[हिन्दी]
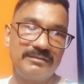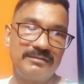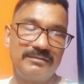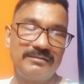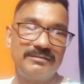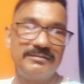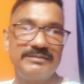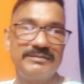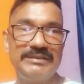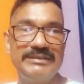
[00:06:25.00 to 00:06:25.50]

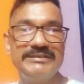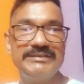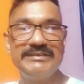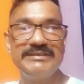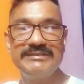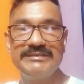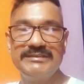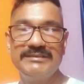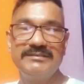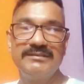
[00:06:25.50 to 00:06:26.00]
और
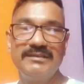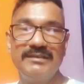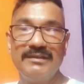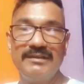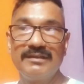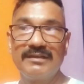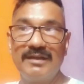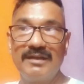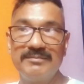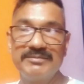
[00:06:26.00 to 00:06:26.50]
तीसरी
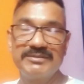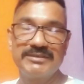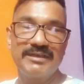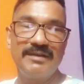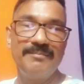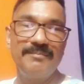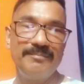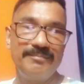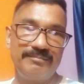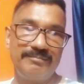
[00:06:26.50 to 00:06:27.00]
चीज़
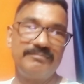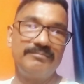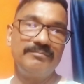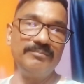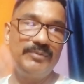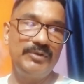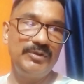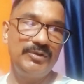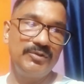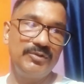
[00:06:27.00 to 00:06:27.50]
कम से
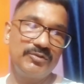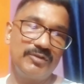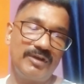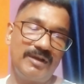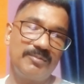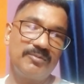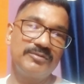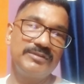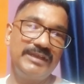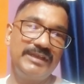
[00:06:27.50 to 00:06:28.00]
कम
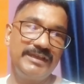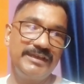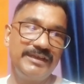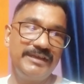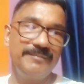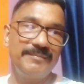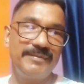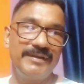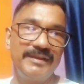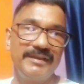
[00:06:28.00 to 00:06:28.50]
वीडियो तो
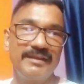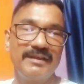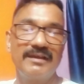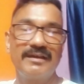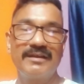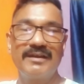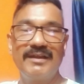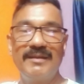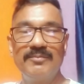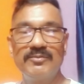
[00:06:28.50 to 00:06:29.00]
आपको
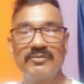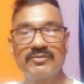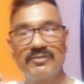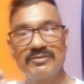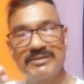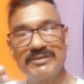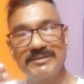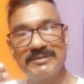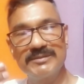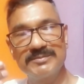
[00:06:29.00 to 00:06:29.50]
देखनी पड़ेगी
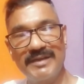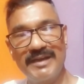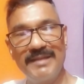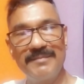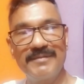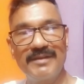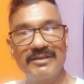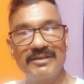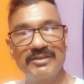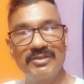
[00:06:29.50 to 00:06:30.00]
अगर आप उसको
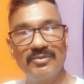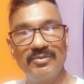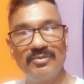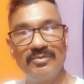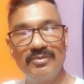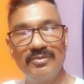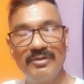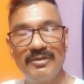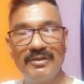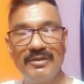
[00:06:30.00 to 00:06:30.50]
सब्सक्राइब
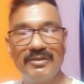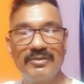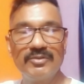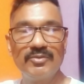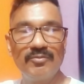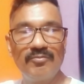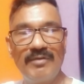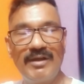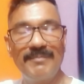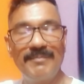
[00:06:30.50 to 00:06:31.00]
करते हो
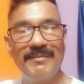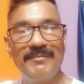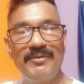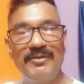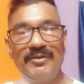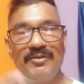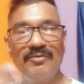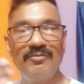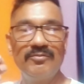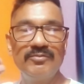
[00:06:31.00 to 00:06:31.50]
तो
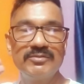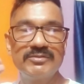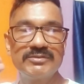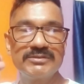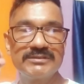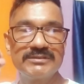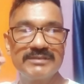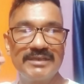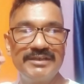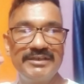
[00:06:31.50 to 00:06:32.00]
वहाँ पे
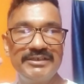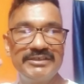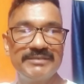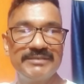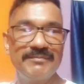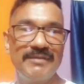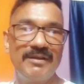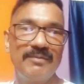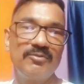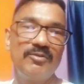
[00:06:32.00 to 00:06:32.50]
वीडियो उस
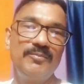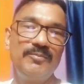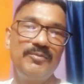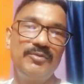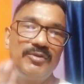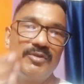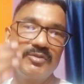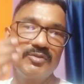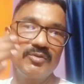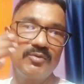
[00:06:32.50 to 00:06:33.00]
कंडीशन
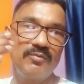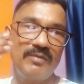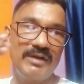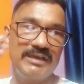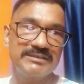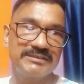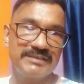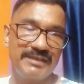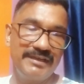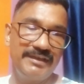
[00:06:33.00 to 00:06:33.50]
में आपको
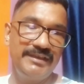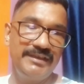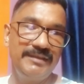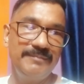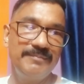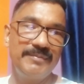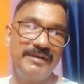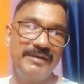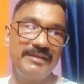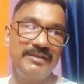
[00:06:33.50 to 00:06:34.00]
वीडियो तो
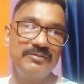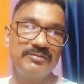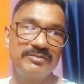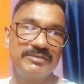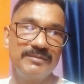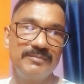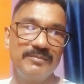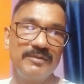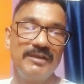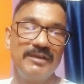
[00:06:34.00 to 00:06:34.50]
वॉच करनी ही
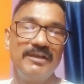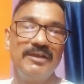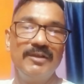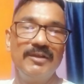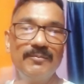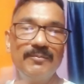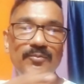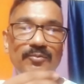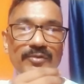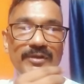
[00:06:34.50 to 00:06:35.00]
पड़ेगी
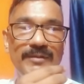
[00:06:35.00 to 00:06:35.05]
उसकी